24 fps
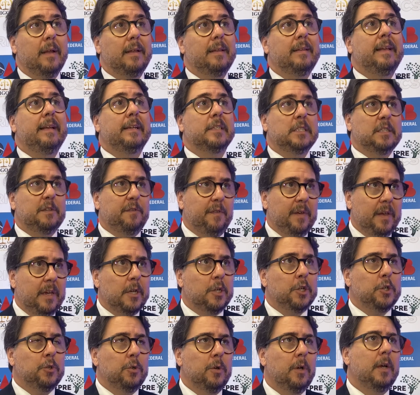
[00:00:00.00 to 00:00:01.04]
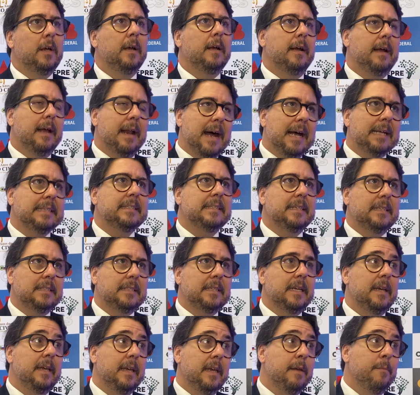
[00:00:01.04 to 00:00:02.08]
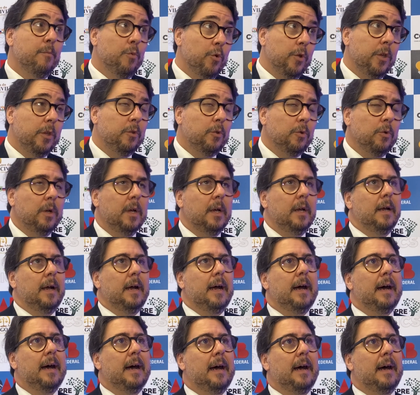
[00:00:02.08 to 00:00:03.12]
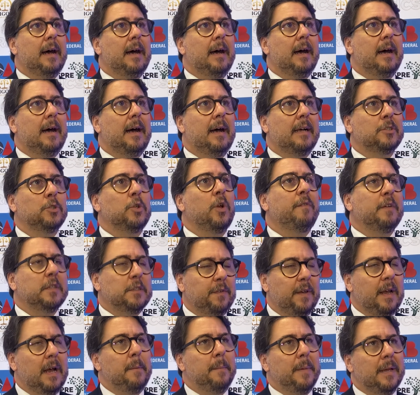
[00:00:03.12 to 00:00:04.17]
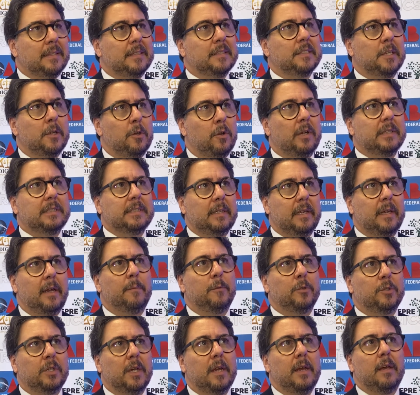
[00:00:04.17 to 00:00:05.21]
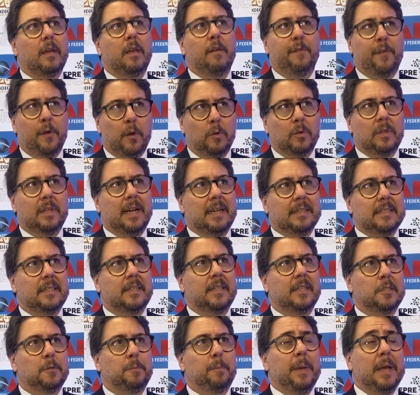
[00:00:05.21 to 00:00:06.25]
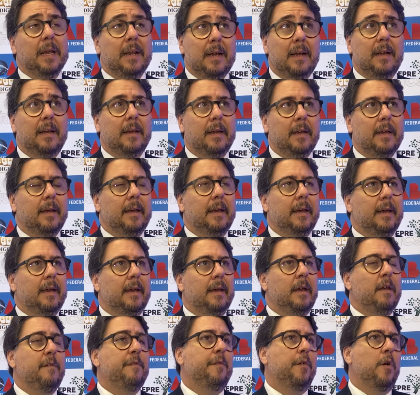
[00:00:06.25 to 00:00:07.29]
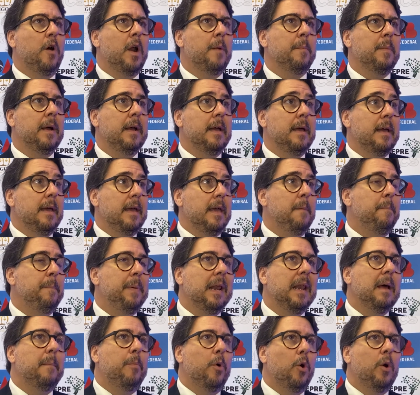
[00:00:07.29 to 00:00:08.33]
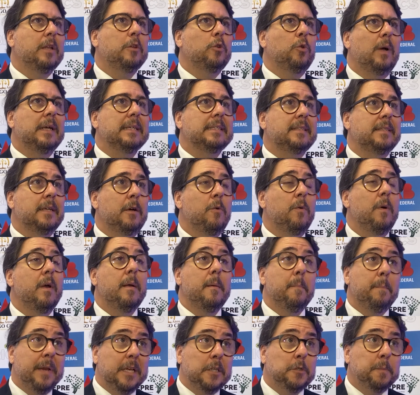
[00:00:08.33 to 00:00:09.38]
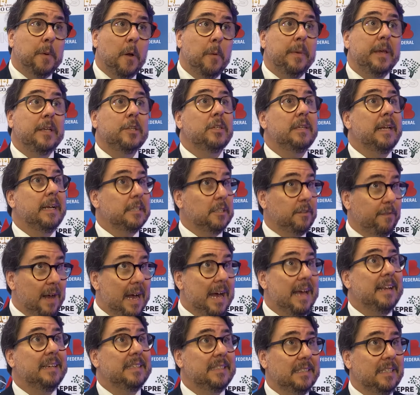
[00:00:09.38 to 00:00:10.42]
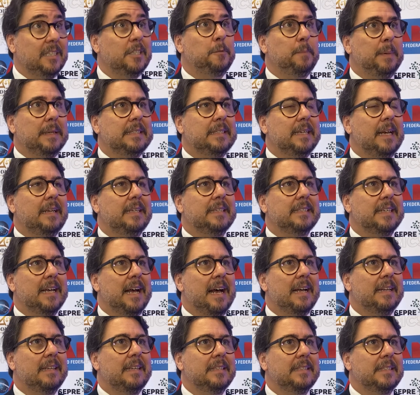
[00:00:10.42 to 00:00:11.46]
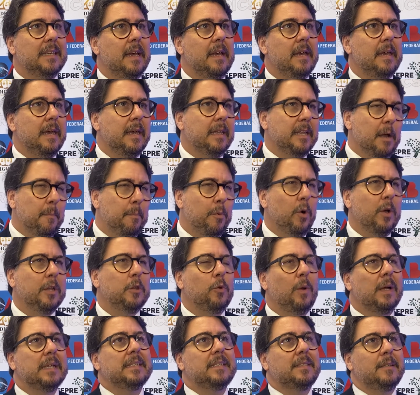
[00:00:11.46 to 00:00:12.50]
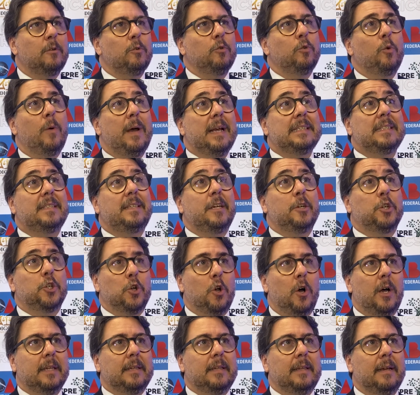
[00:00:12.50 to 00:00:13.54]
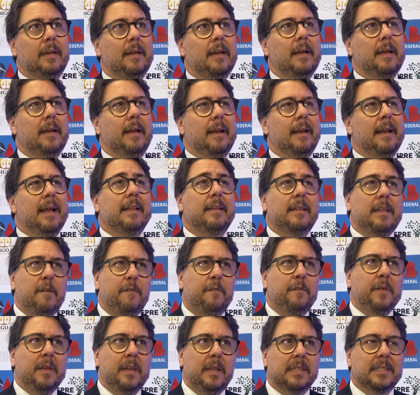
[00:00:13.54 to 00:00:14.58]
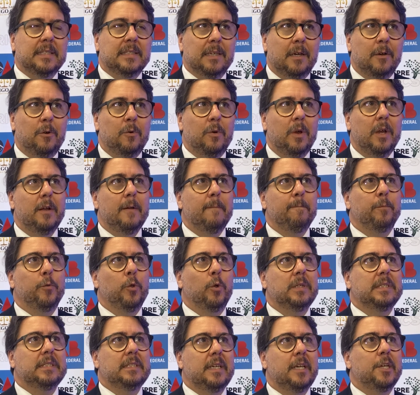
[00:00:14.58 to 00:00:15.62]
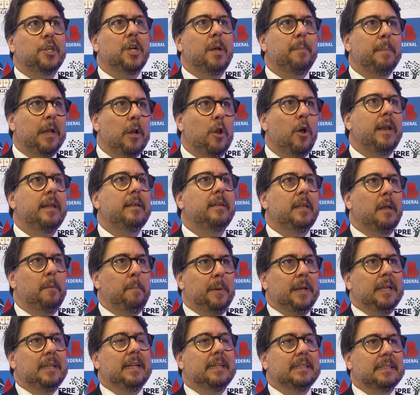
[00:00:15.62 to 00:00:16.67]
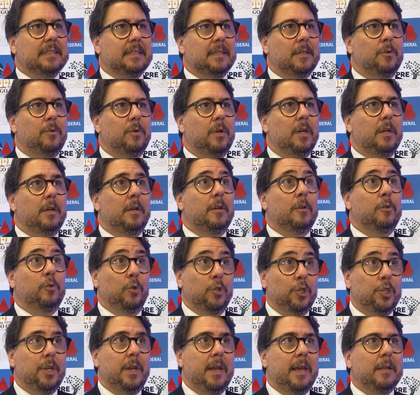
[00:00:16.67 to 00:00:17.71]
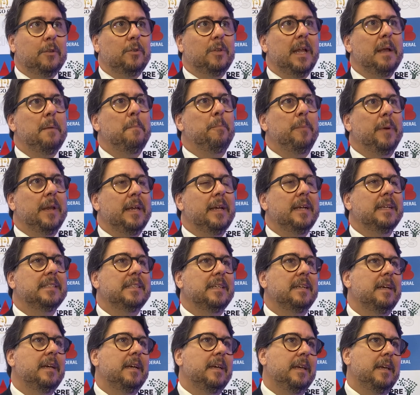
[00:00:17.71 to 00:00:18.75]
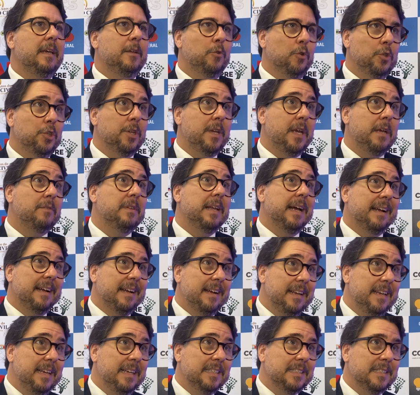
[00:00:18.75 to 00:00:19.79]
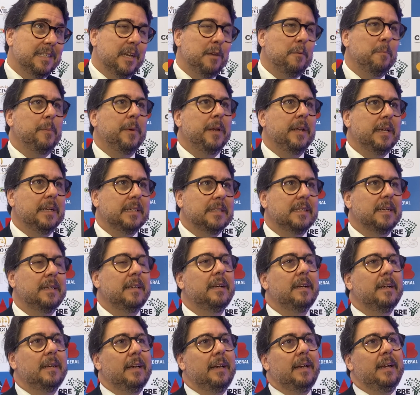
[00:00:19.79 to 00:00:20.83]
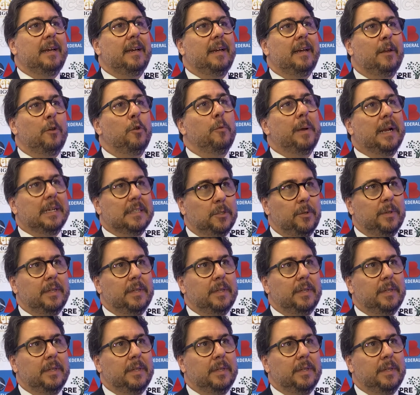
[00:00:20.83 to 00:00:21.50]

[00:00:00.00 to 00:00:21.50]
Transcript: desfecho, graças e muito a, a, as novas ferramentas que nós temos, que foram trazidas pela eh, reforma e pela boa atuação, principalmente das varas especializadas e da boa atuação do STJ na definição do que seja a melhor interpretação do direito da empresa e do direito da crise da empresa eh, eh, no Brasil